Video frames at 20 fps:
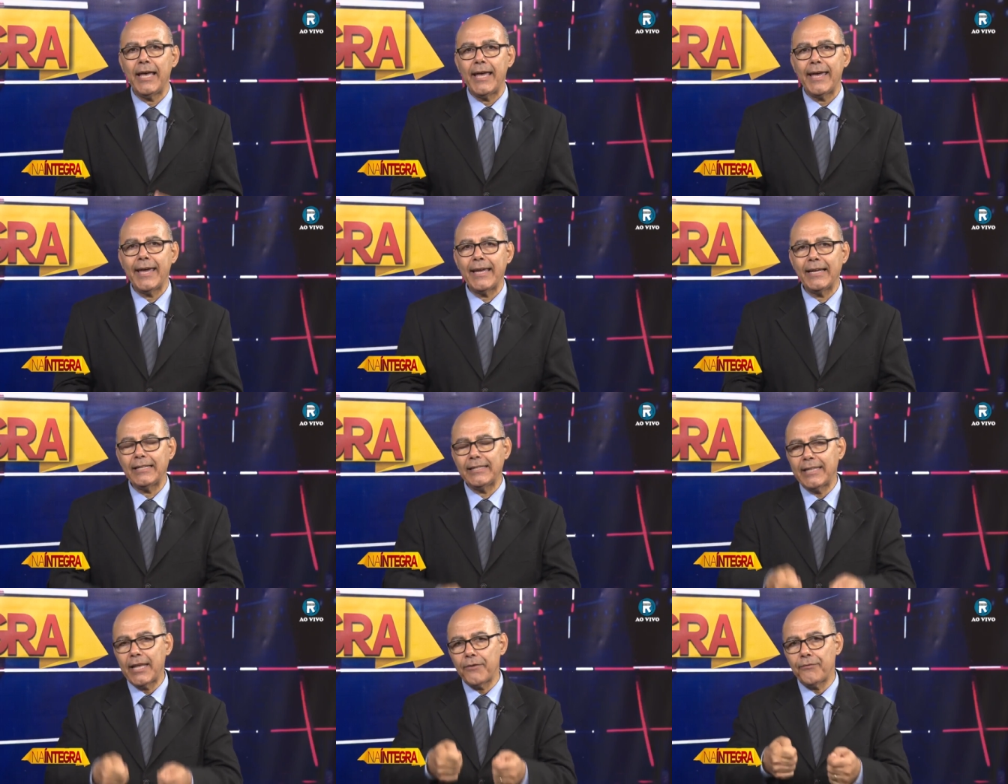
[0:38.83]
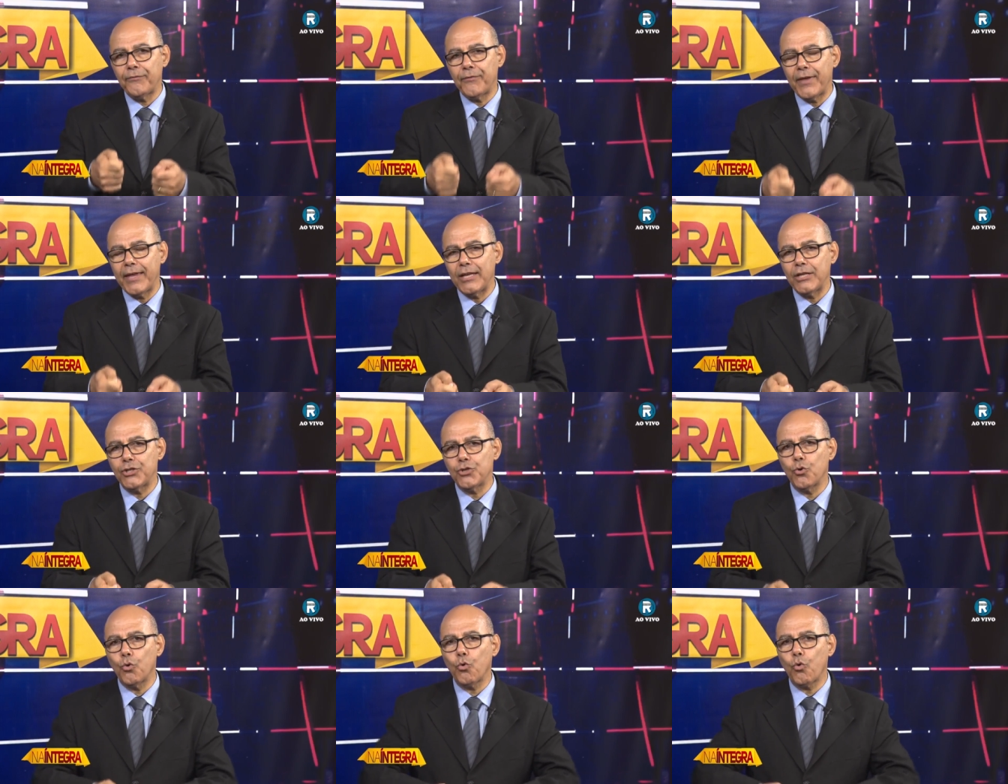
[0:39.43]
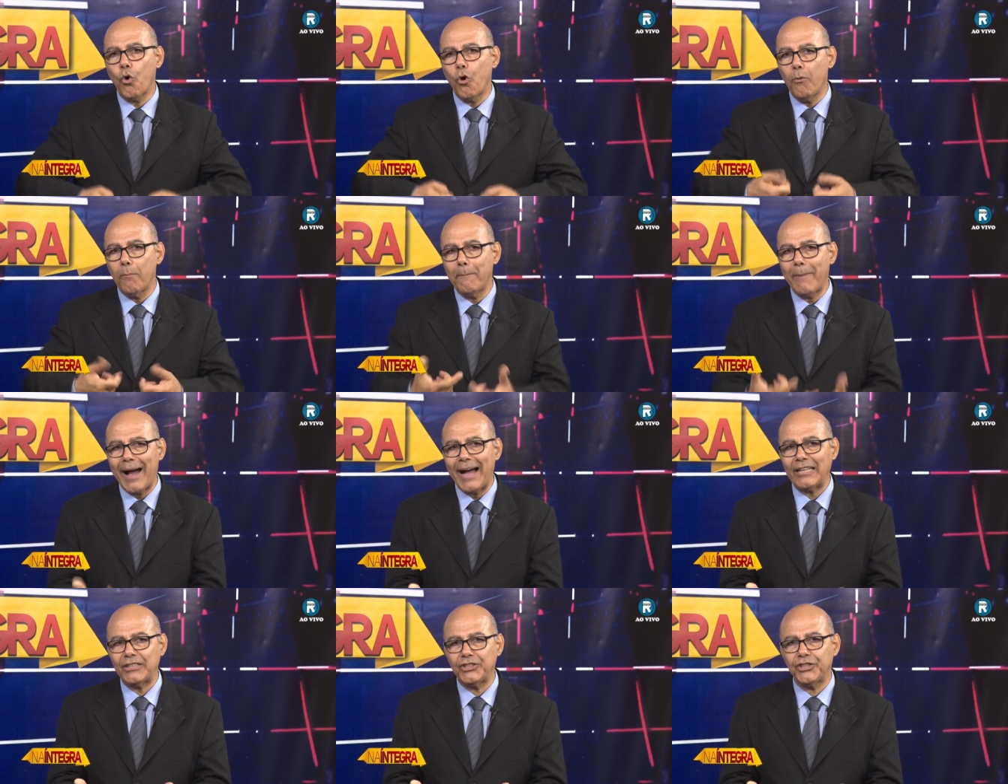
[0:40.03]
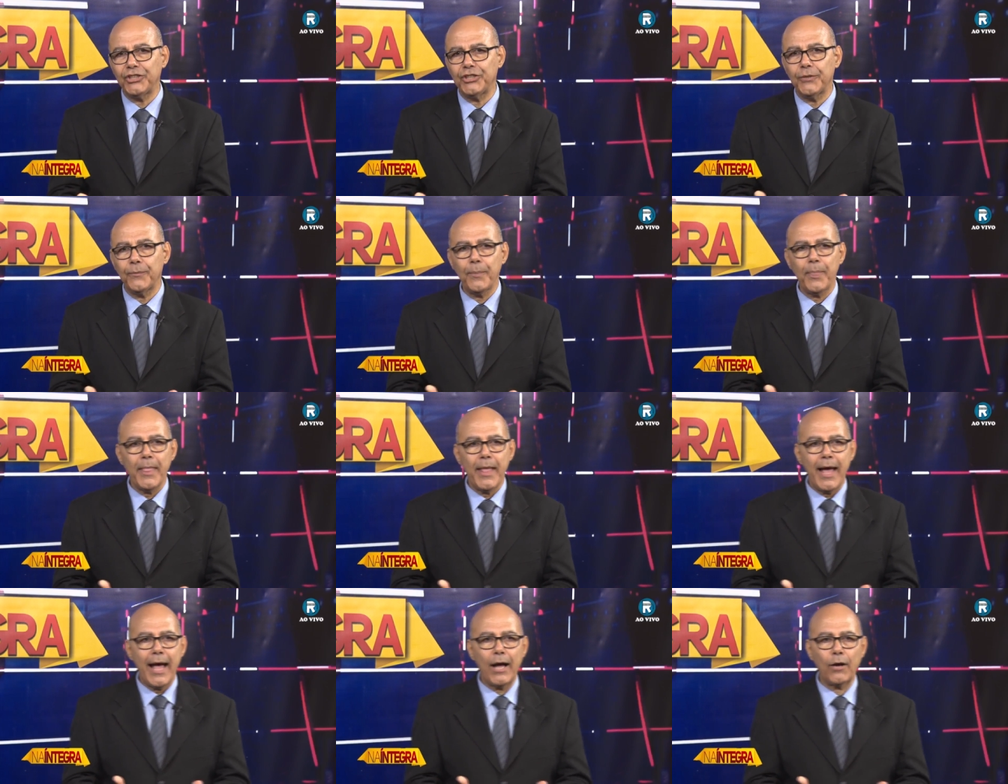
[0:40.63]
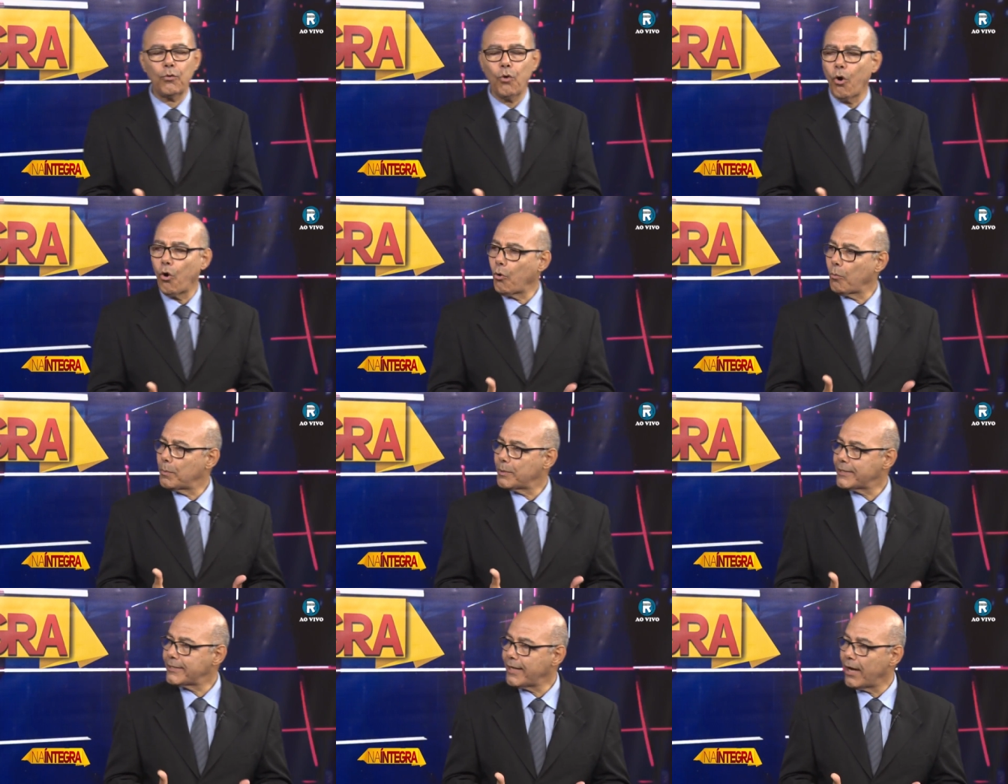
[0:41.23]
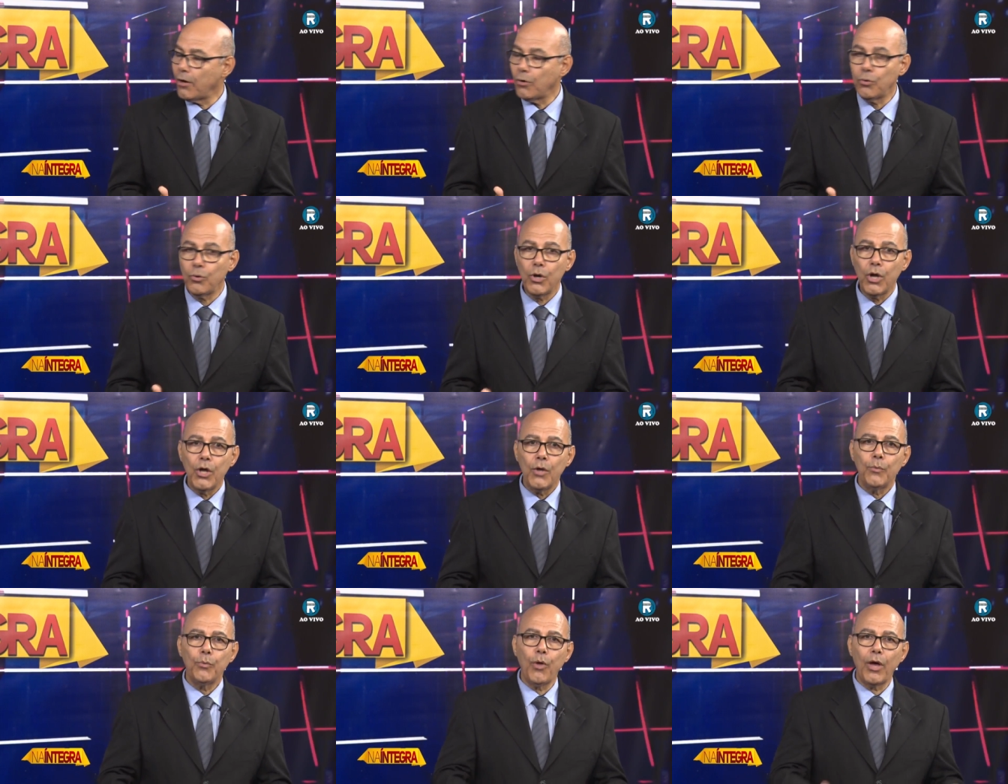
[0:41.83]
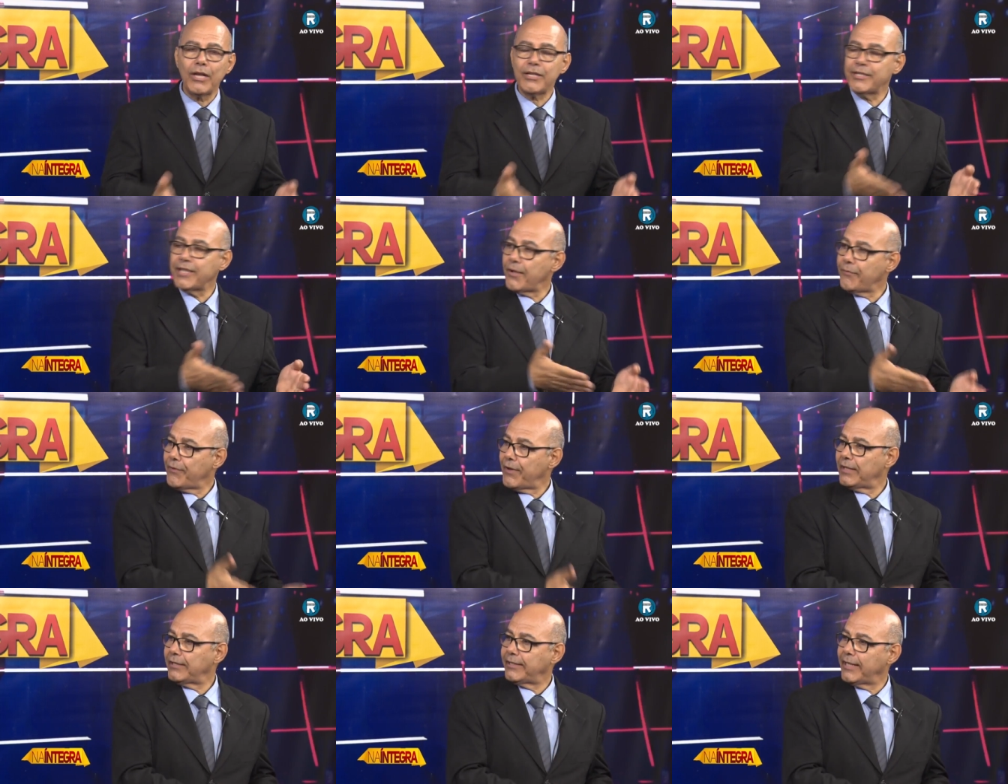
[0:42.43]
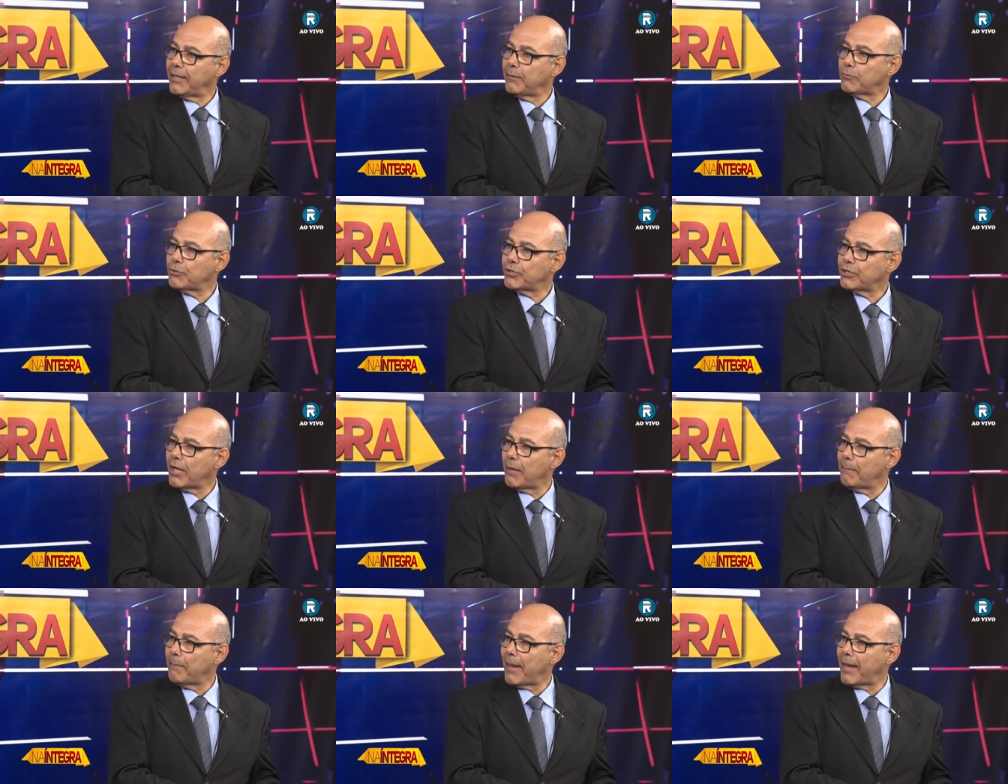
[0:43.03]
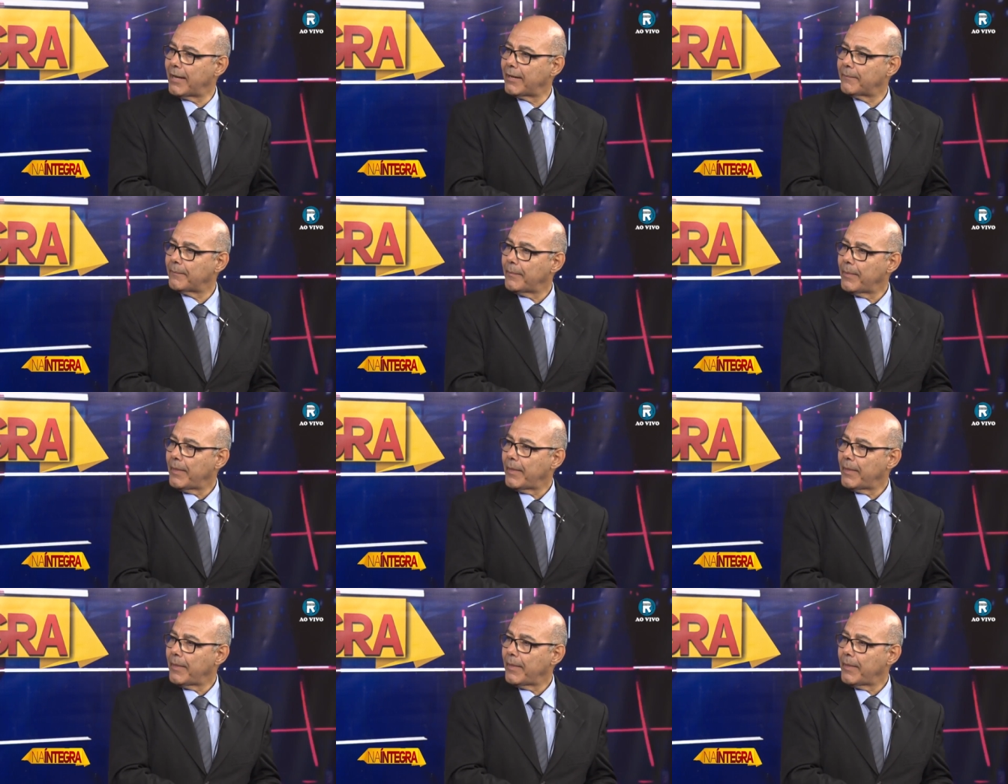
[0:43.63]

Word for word: Ele defende o combate à corrupção, nós defendemos também.